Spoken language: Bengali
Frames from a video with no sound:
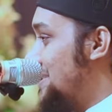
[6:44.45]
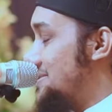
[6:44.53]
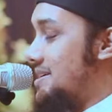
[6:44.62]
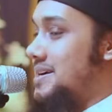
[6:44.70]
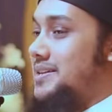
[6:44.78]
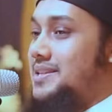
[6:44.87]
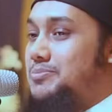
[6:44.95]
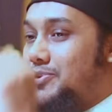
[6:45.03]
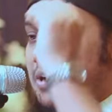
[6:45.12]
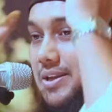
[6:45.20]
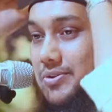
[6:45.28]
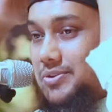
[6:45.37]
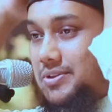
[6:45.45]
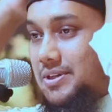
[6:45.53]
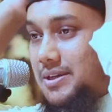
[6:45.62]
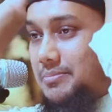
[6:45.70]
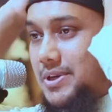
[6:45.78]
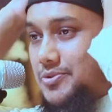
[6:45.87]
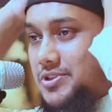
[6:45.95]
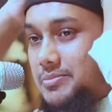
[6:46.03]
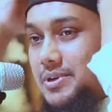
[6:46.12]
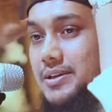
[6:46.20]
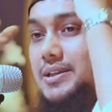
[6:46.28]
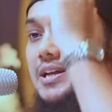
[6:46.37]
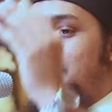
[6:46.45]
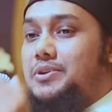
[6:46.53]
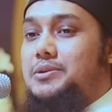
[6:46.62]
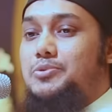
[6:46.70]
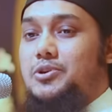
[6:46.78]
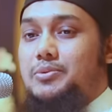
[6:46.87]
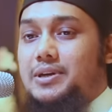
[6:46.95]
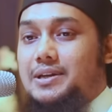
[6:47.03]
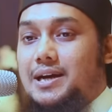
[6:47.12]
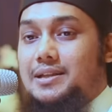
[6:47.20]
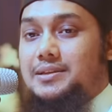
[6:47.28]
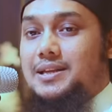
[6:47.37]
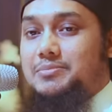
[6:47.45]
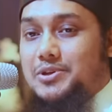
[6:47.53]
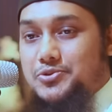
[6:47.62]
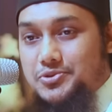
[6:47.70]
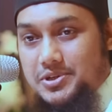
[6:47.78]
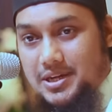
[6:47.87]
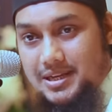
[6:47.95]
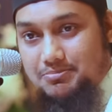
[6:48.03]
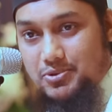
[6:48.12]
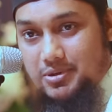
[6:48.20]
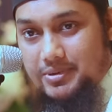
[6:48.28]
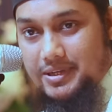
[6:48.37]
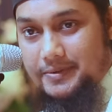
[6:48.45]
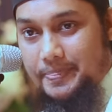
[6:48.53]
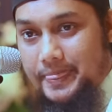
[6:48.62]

জাকাত দিব কেন মানুষ আমাকে দানবীর বলবে না দিলে মানুষ খারাপ বলবে